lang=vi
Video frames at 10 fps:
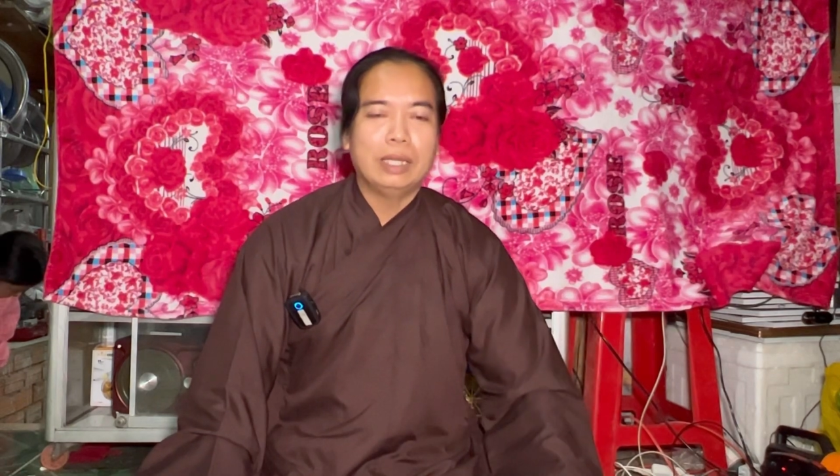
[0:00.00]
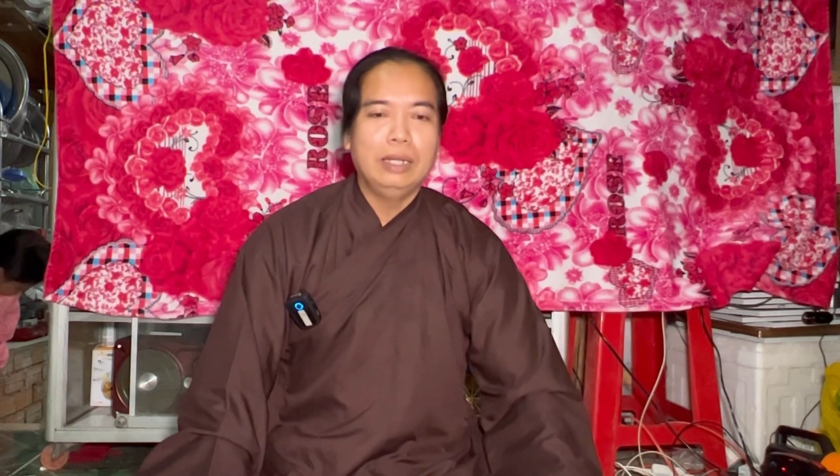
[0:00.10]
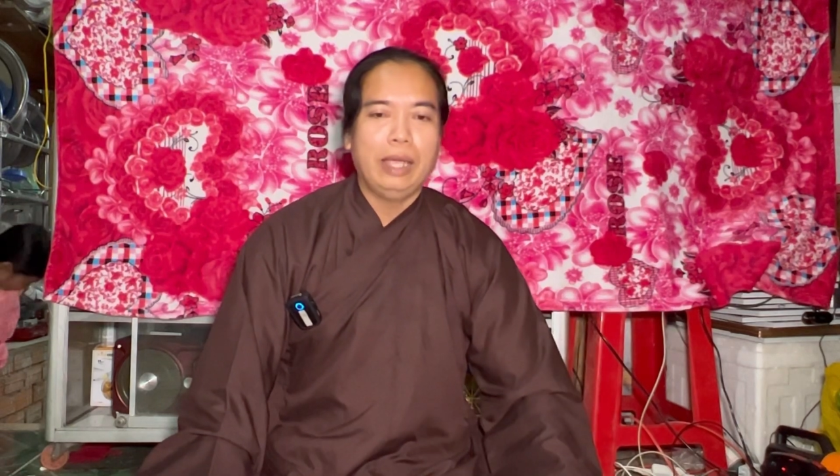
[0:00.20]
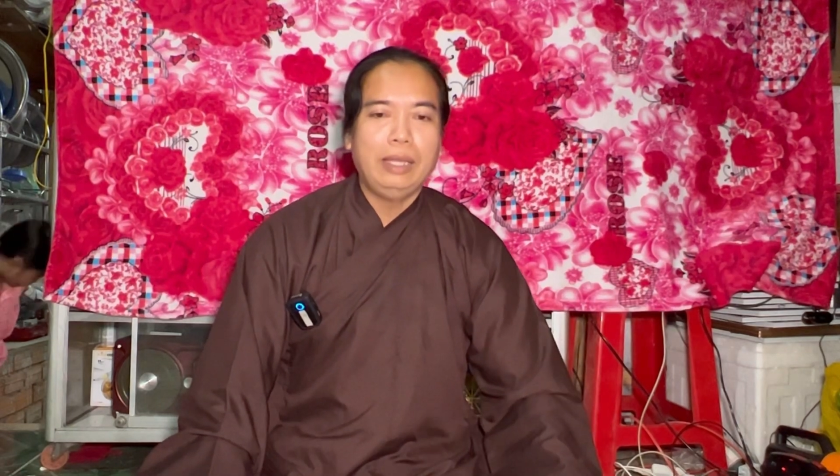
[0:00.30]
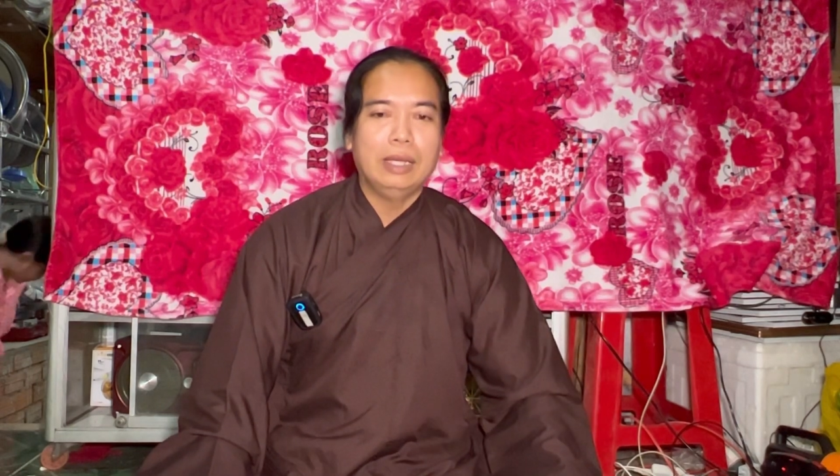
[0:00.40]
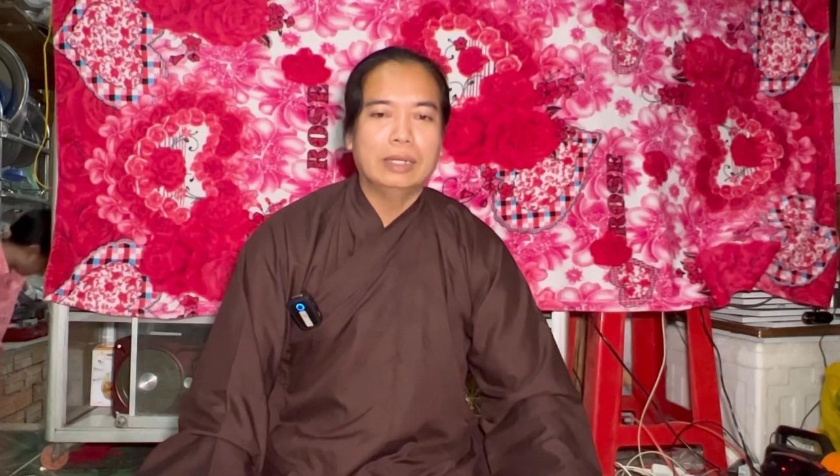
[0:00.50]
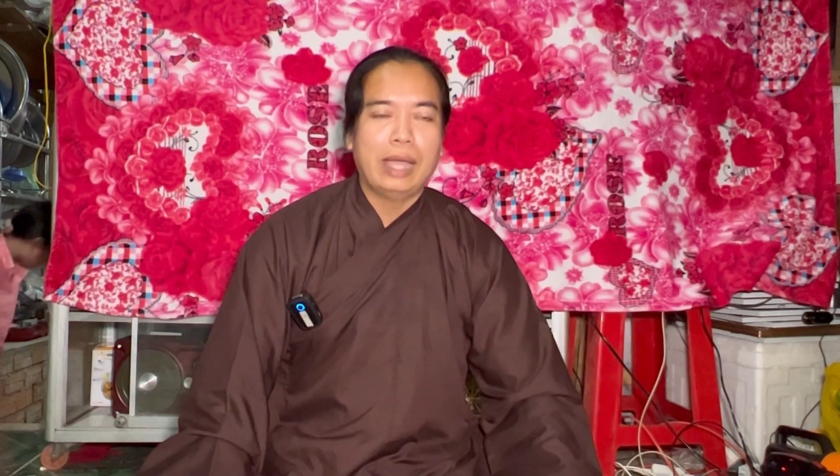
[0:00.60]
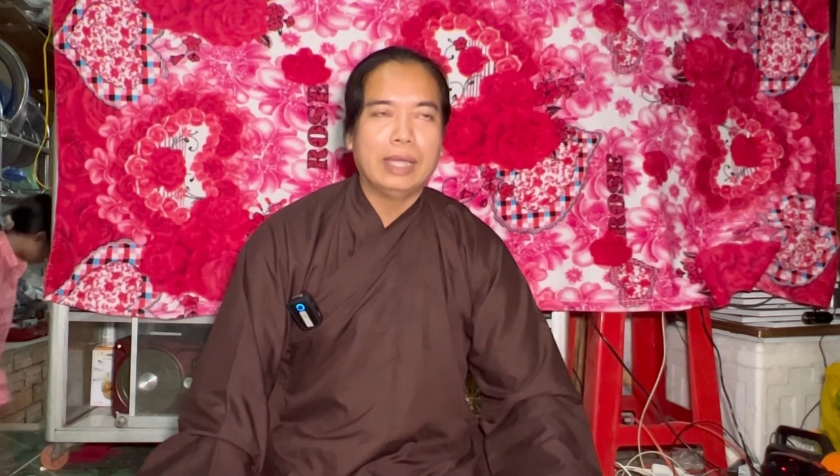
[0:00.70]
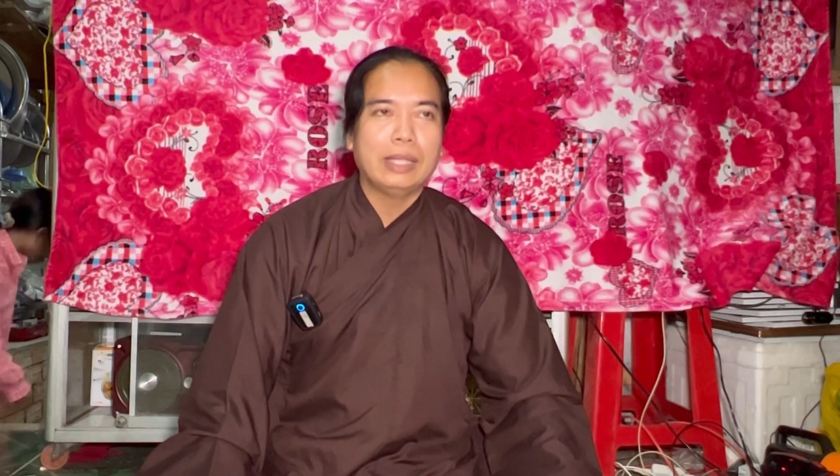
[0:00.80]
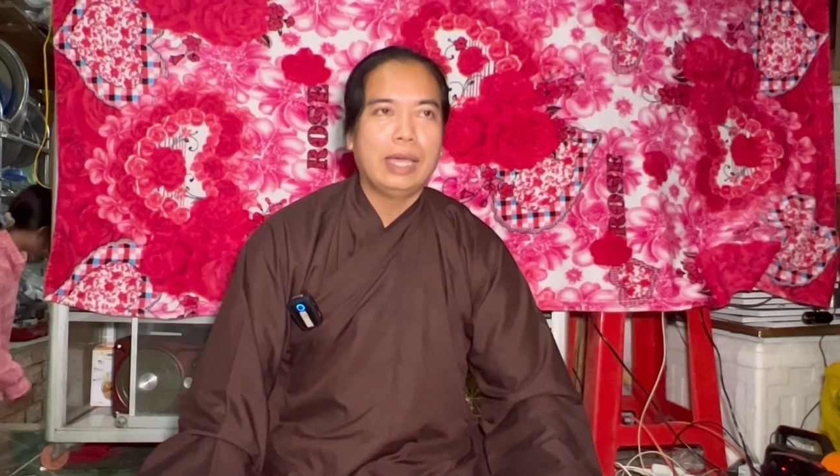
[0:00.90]
sự lẫy lừng
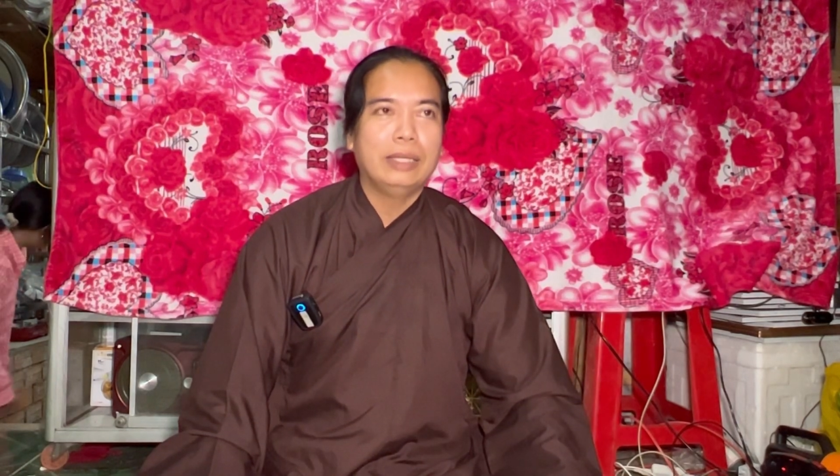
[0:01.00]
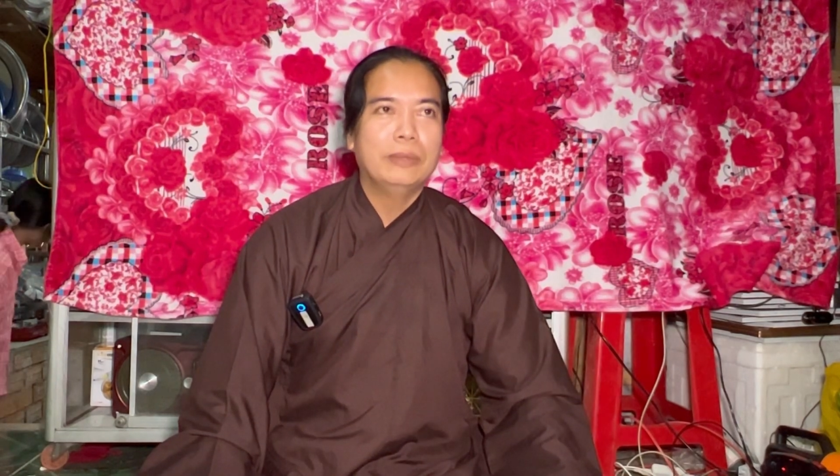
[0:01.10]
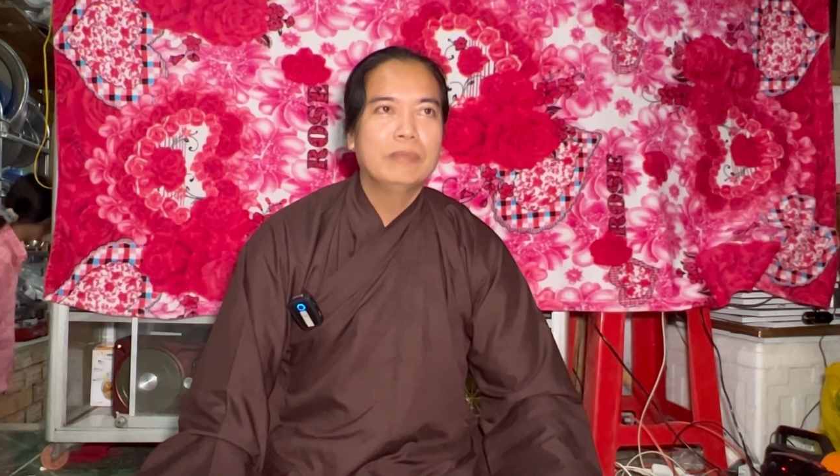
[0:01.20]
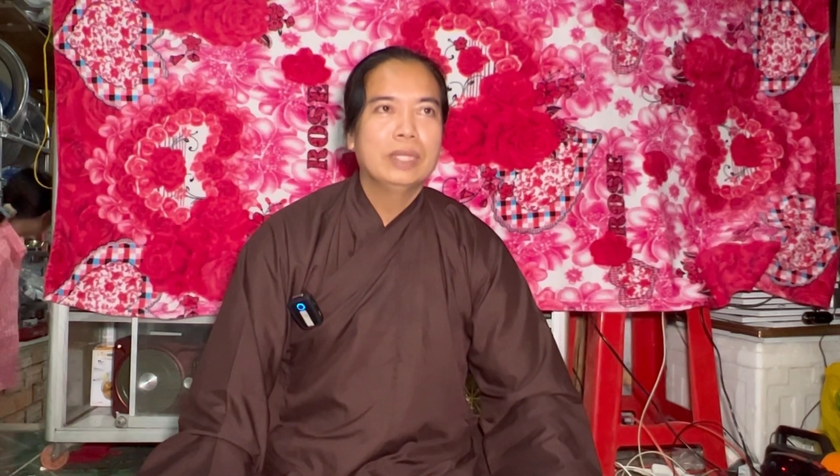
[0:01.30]
nạn tay